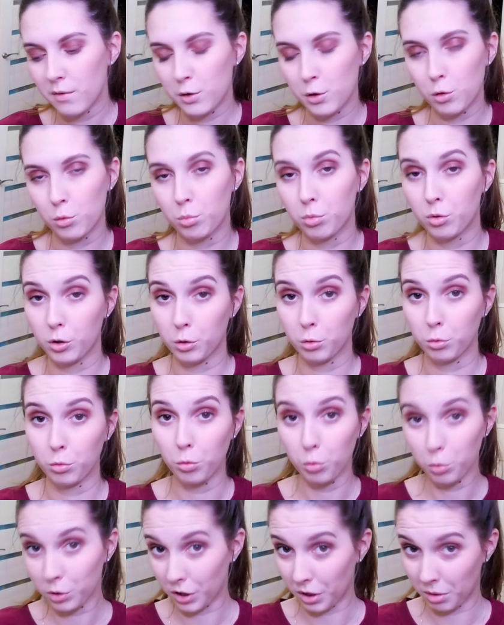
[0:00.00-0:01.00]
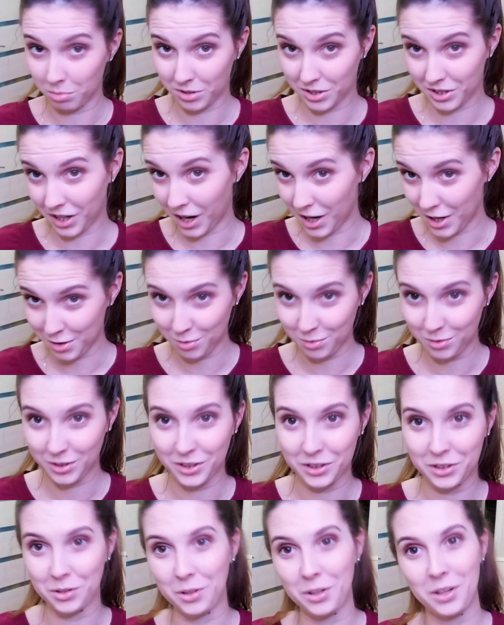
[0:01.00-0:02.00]
субботу утром скажут,
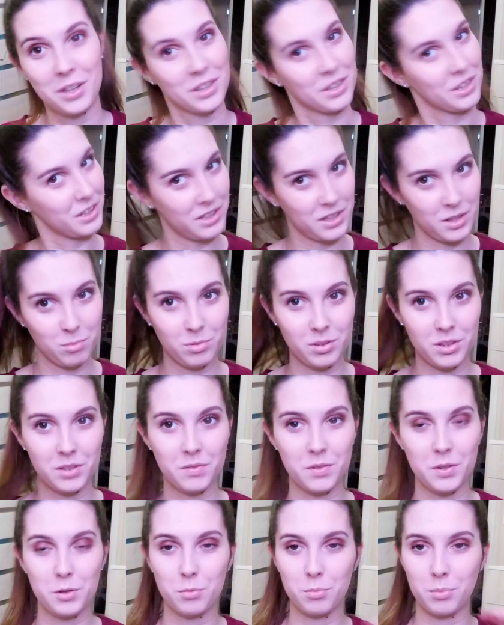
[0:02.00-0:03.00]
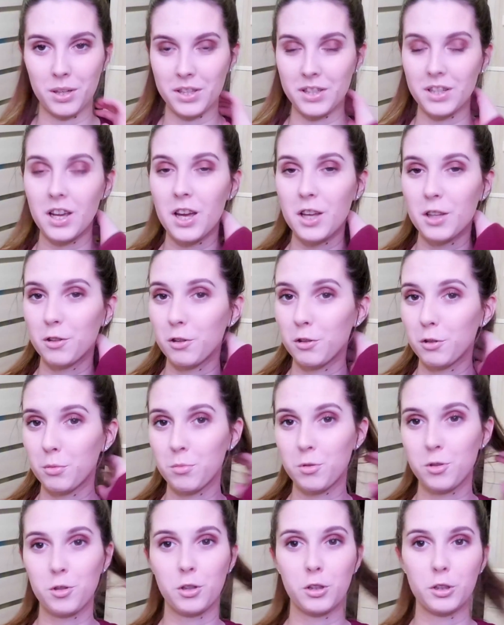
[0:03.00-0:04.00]
кто где будет выступать. Но я
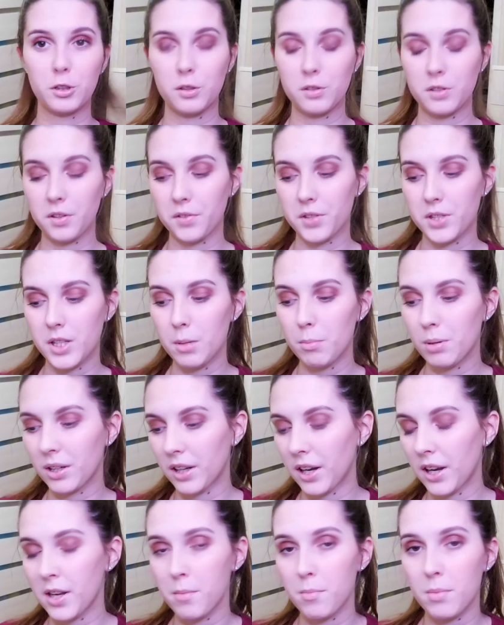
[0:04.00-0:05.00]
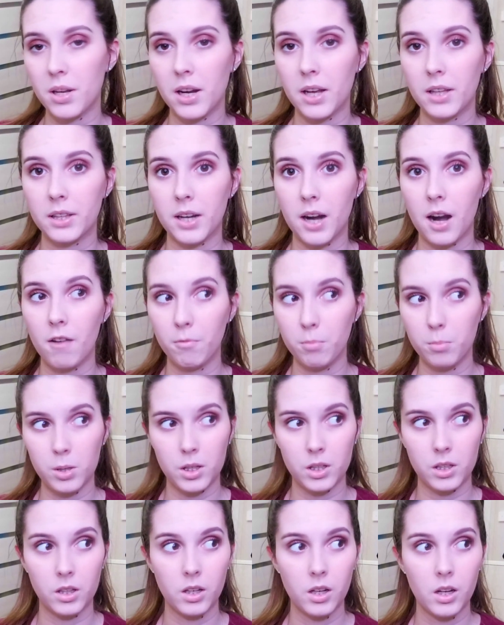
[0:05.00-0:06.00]
думаю, что гадаются все, по крайней мере, о
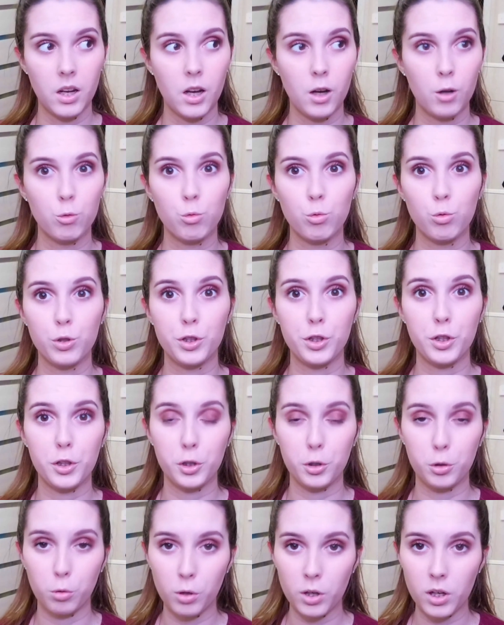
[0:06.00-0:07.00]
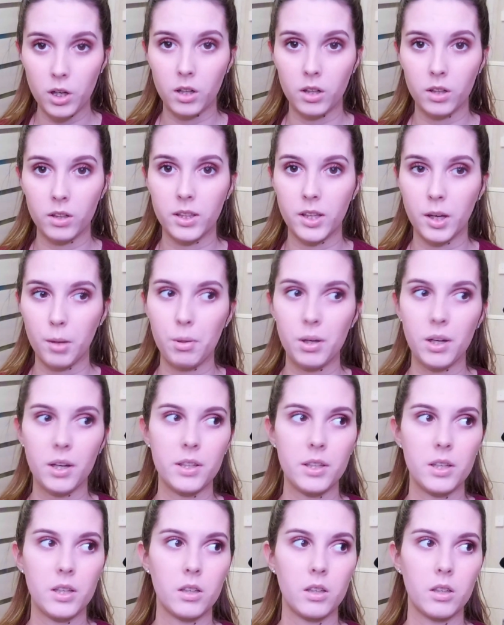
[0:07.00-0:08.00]
травмах у сеньорок я пока
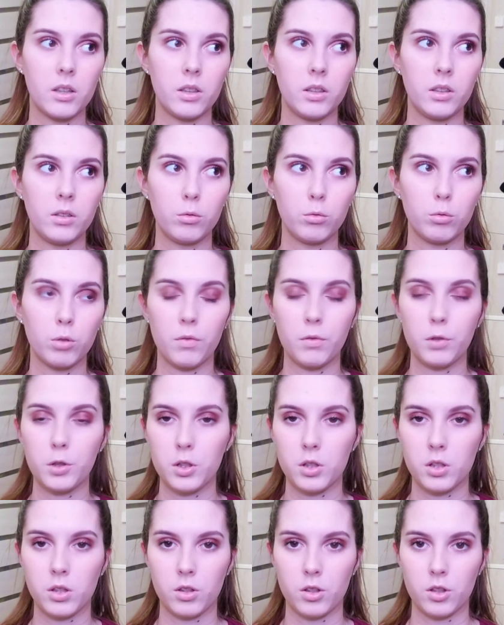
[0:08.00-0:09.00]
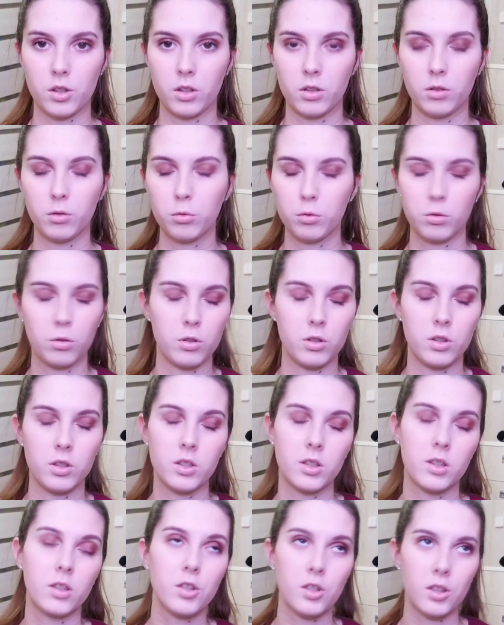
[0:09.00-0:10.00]
не, ни у кого не слышала. Ну, то есть не
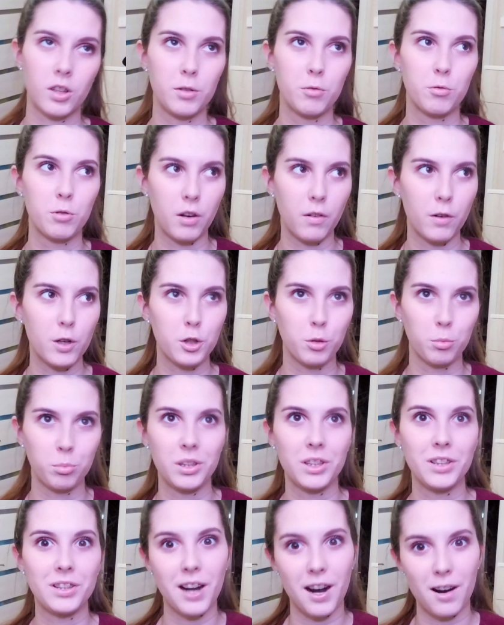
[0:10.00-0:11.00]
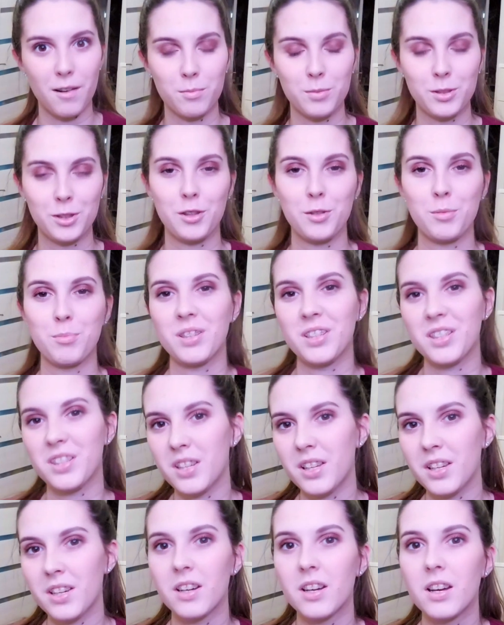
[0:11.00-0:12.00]
слышала ни у кого, что были травмы. То есть, по
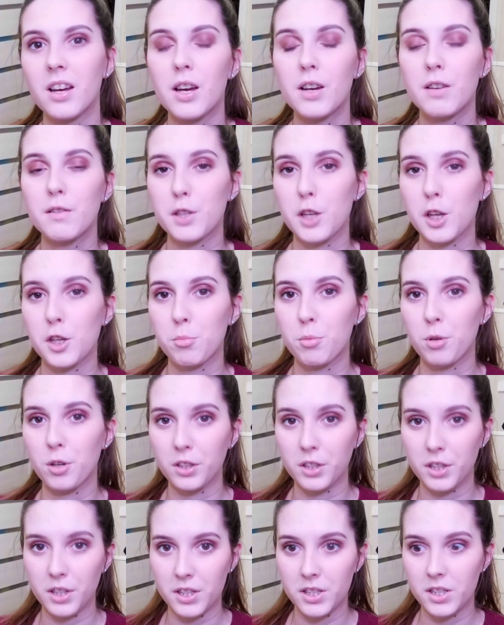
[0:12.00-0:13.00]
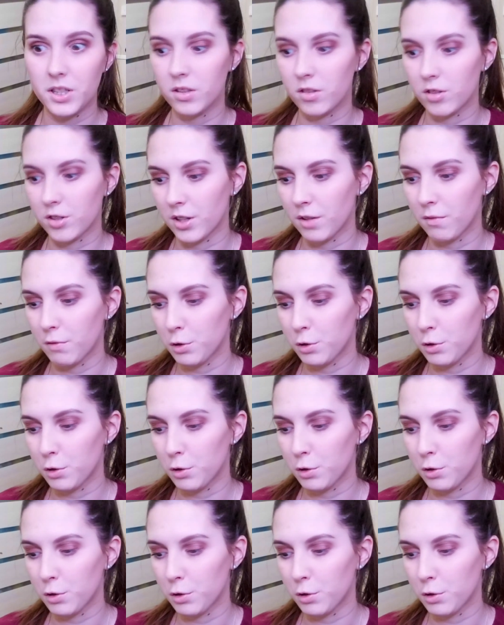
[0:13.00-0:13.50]
идее, вся сборная России должна